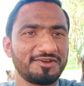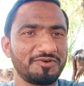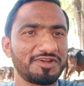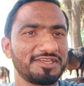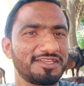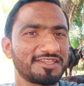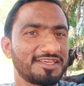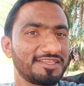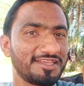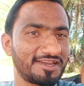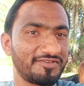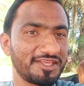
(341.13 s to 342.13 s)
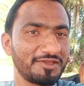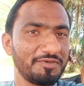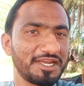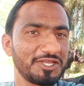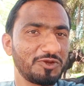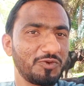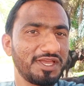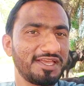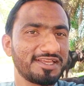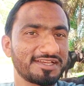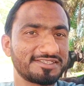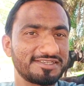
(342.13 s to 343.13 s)
और इनके जानवर जो बैठे हुए
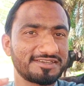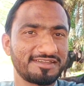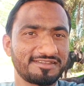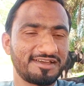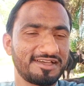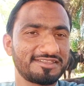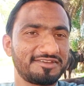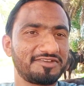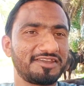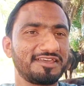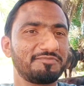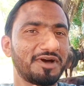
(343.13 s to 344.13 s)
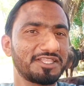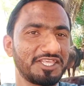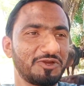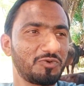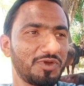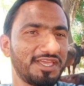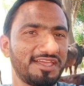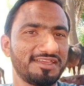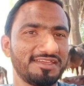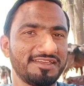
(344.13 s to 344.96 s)
हैं कसी के साथ इन्होंने बांधे हुए हैं